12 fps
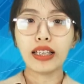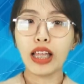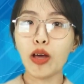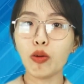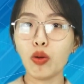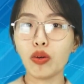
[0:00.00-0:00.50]

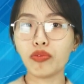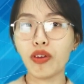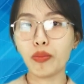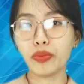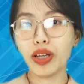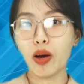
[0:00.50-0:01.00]
Theo luật
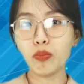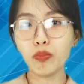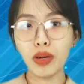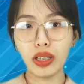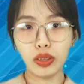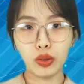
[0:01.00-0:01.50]
phòng chống
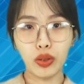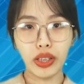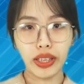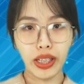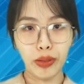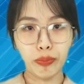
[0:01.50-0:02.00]
bệnh
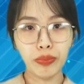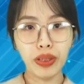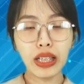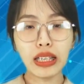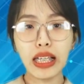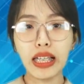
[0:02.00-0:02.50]
truyền nhiễm
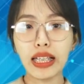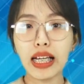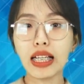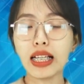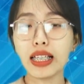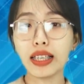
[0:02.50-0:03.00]
thì cách
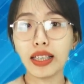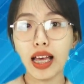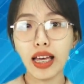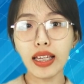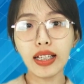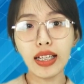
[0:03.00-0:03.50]
ly y
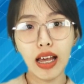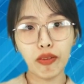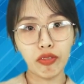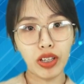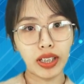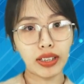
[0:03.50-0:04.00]
tế là
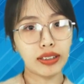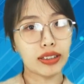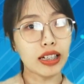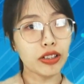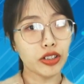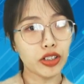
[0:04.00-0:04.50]
việc
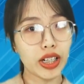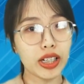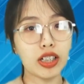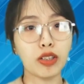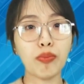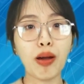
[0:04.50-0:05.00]
tách riêng
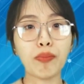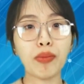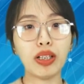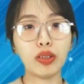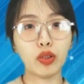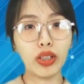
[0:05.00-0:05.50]
người mắc
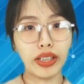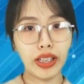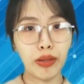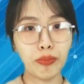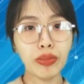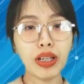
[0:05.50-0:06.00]
bệnh truyền
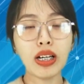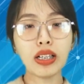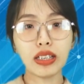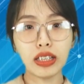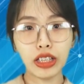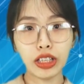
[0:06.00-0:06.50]
nhiễm,
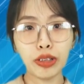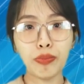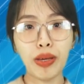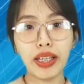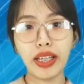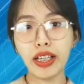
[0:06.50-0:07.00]
người
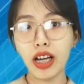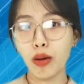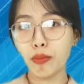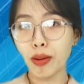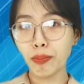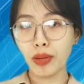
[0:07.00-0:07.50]
bị nghi ngờ
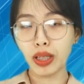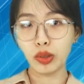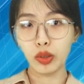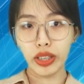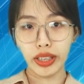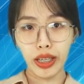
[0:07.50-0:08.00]
mắc bệnh
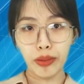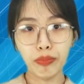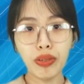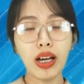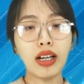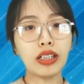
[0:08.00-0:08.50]
truyền nhiễm,
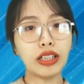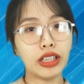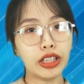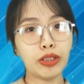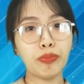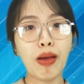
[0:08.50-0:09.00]

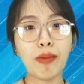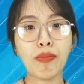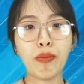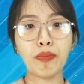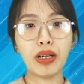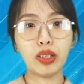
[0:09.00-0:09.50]
người mang
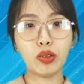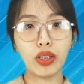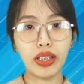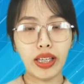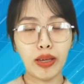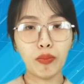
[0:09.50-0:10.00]
mầm bệnh
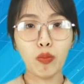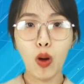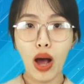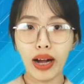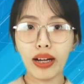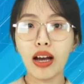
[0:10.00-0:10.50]
truyền nhiễm
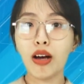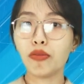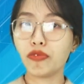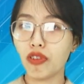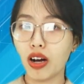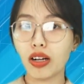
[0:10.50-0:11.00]
hoặc
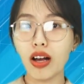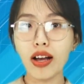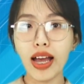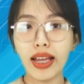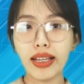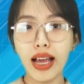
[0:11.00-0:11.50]
vật có
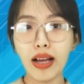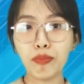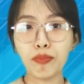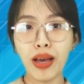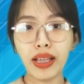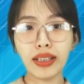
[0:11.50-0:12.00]
khả
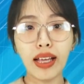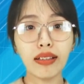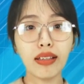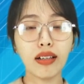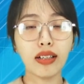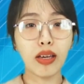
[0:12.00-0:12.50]
năng mang tác
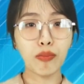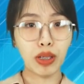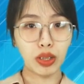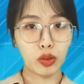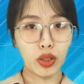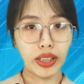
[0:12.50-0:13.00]
nhân gây
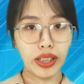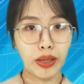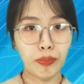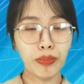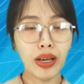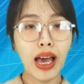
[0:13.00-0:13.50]
bệnh truyền nhiễm
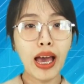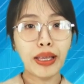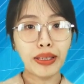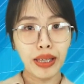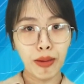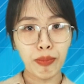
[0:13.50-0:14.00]

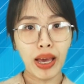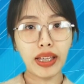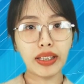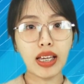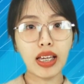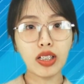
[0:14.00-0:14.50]
nhằm hạn
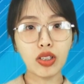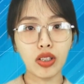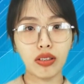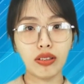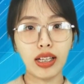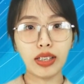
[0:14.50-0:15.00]
chế
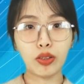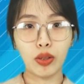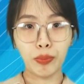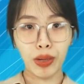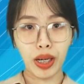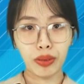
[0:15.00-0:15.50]
sự lây truyền
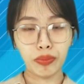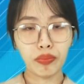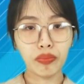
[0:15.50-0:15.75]
bệnh.